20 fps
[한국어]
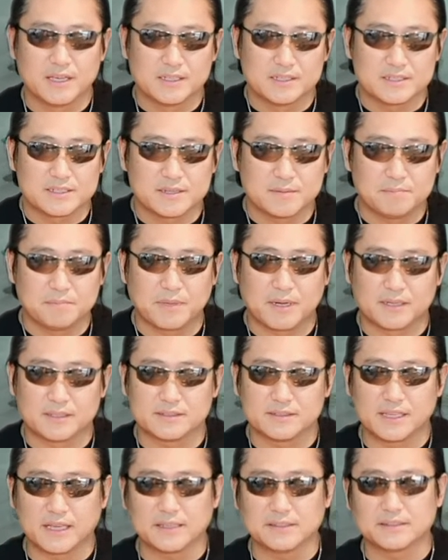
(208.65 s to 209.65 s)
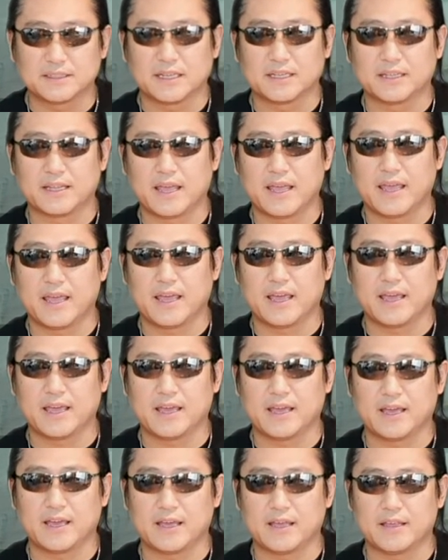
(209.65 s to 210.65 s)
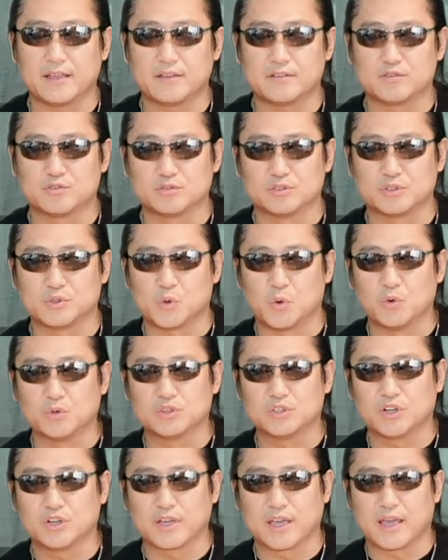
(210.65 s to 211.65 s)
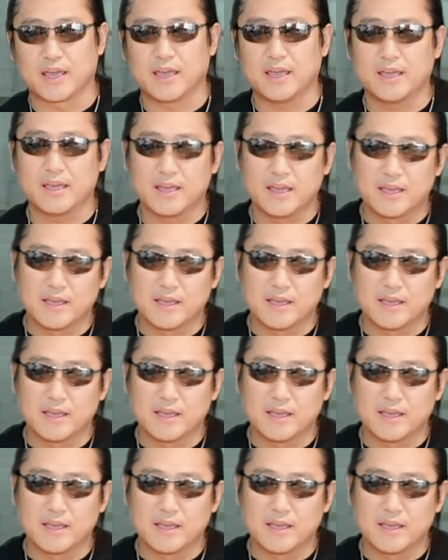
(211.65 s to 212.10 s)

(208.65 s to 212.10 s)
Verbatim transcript: 신발을 생산해 주는 공정에